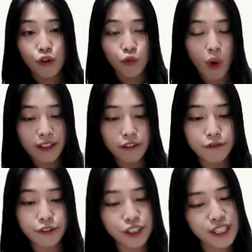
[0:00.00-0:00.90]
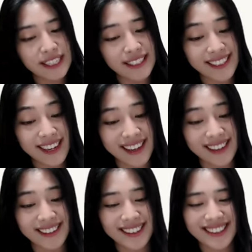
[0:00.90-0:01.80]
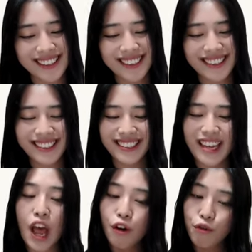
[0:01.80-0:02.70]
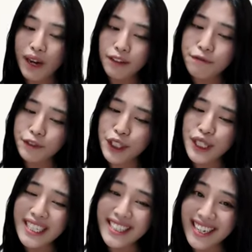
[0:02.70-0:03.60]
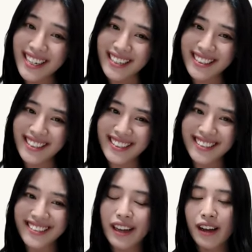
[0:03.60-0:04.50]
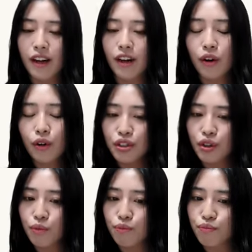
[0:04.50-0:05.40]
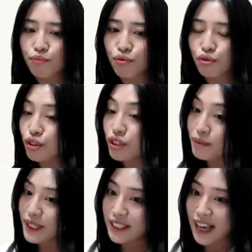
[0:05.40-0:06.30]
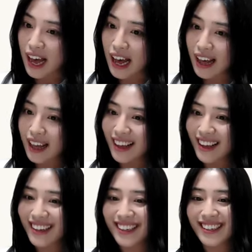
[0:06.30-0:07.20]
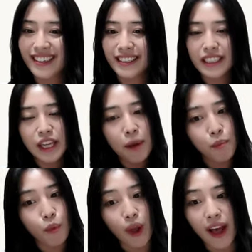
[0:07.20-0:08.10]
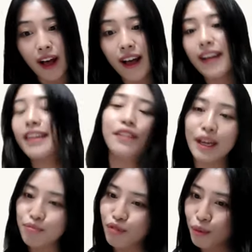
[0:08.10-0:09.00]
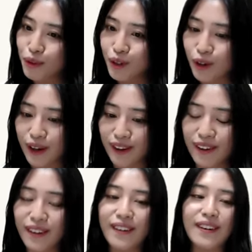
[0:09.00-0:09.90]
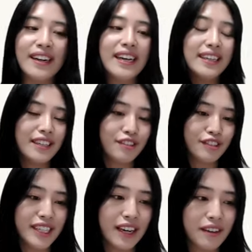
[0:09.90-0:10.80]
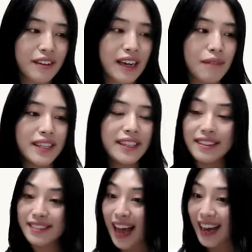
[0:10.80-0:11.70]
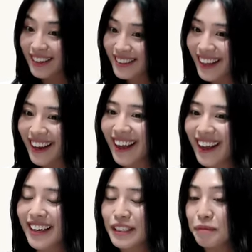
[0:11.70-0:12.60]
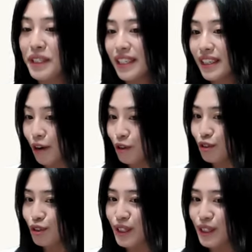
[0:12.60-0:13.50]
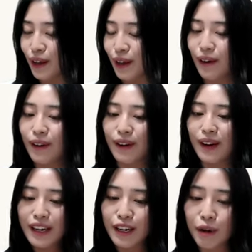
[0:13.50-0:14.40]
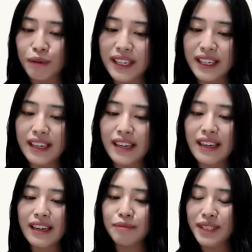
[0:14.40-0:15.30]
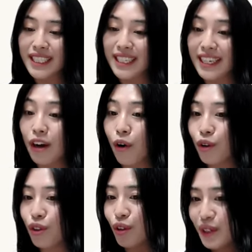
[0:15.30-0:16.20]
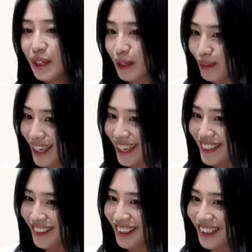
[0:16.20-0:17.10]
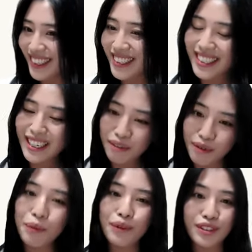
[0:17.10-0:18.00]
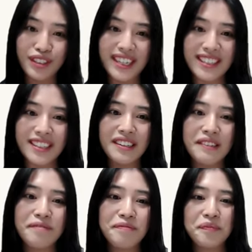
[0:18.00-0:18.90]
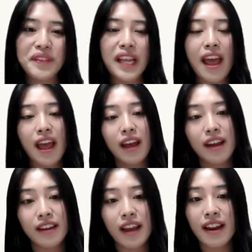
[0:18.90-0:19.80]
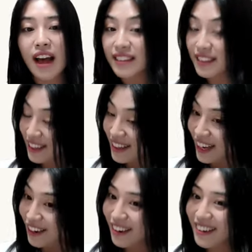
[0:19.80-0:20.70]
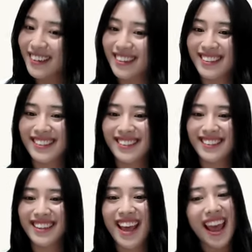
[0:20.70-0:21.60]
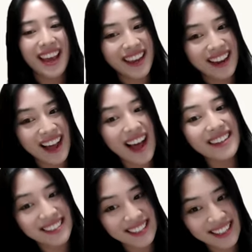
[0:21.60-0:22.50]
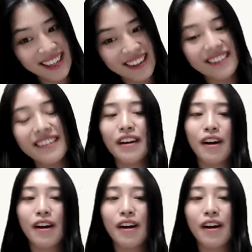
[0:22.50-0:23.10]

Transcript: What food is this? What food is this? 어, 이거 무슨 음식이야? 이게 뭐야? 이렇게 물어보는 거예요. 이제 국제학교 가면은 다른 나라의 음식이 나올 수 있어요. 그럼 이 음식이 어떤 이름을 가지고 있는지 물어볼 수 있겠죠? Can I sit here? Can I sit here?